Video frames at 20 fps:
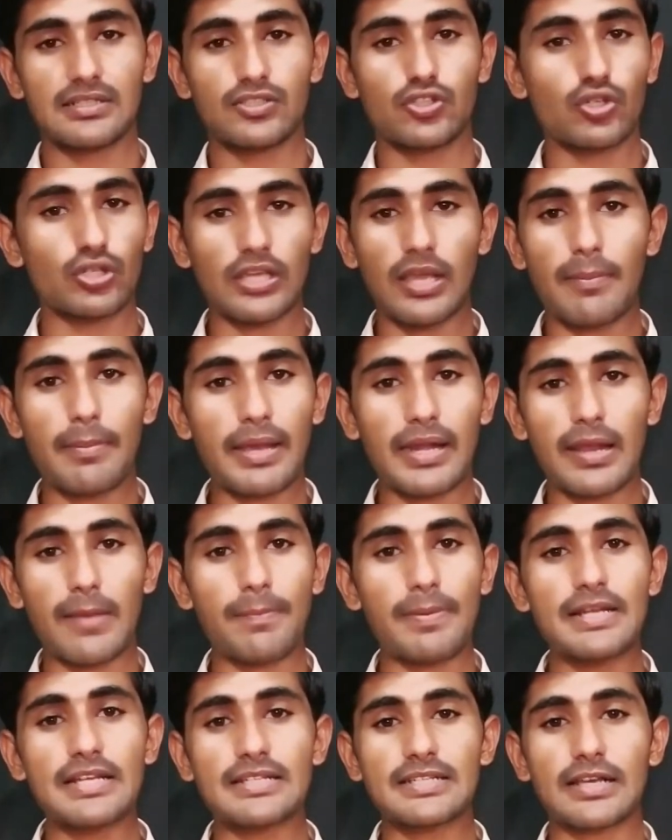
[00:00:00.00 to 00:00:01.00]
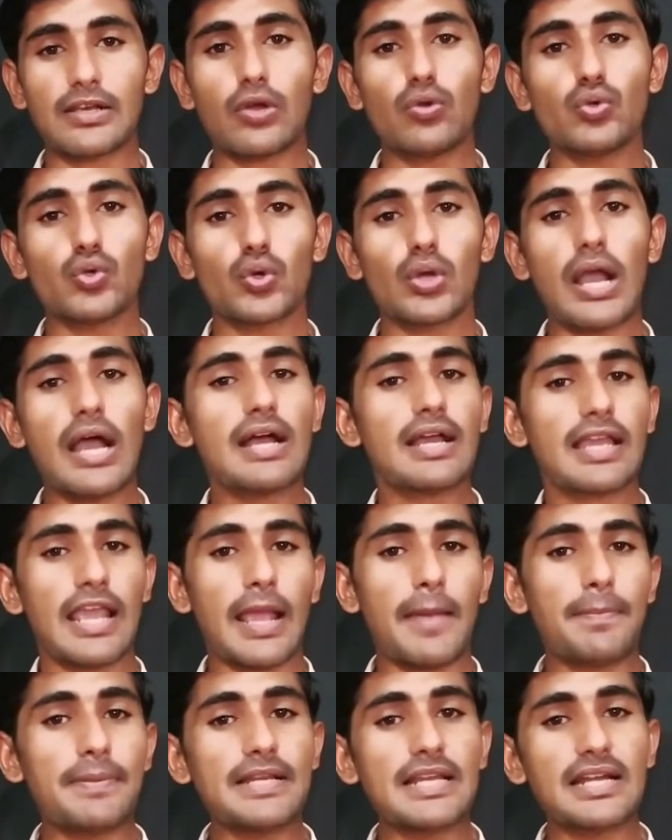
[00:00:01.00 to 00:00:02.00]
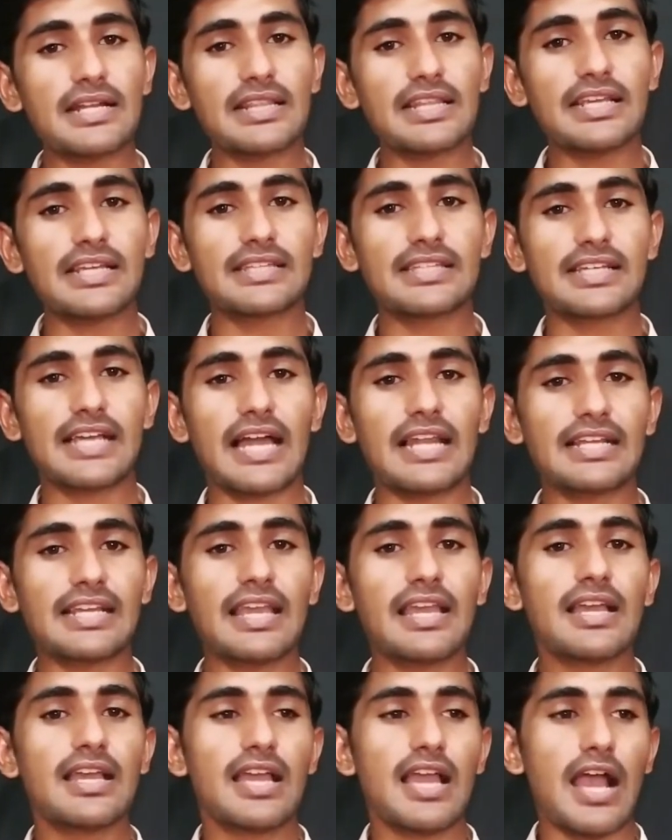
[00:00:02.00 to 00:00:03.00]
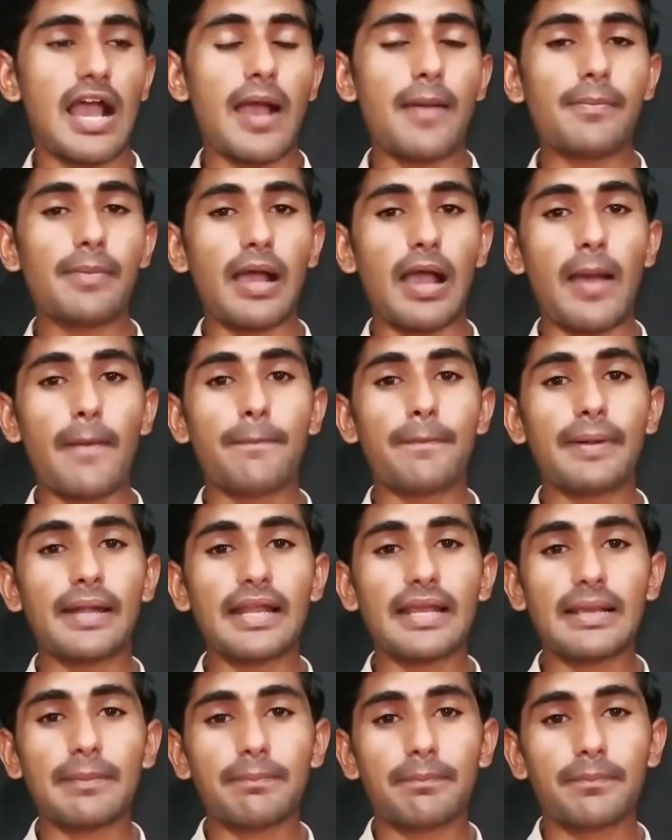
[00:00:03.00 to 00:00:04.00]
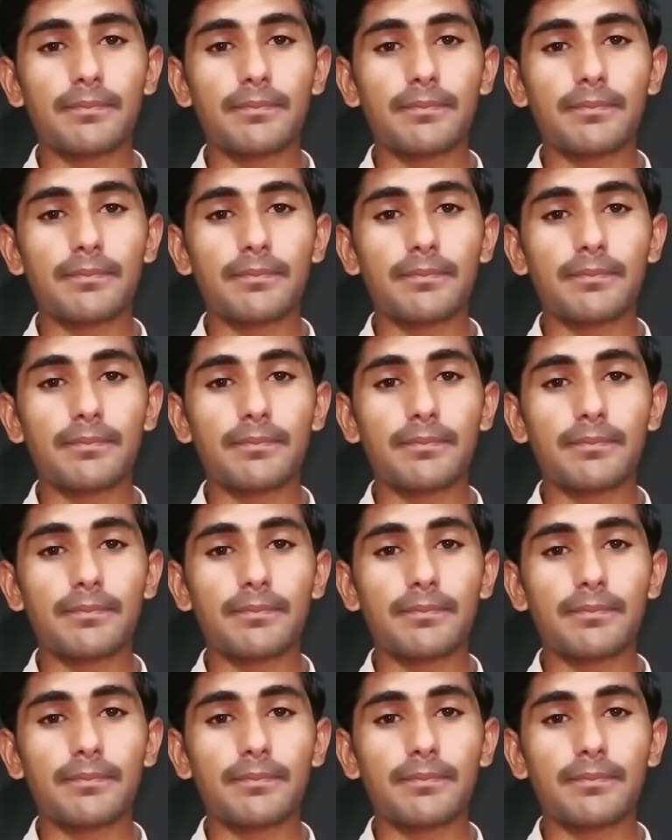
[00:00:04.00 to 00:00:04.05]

क्योंकि हमारा एफिलिएट अकाउंट होगा एफिलिएट लिंक निकाल के हम अपने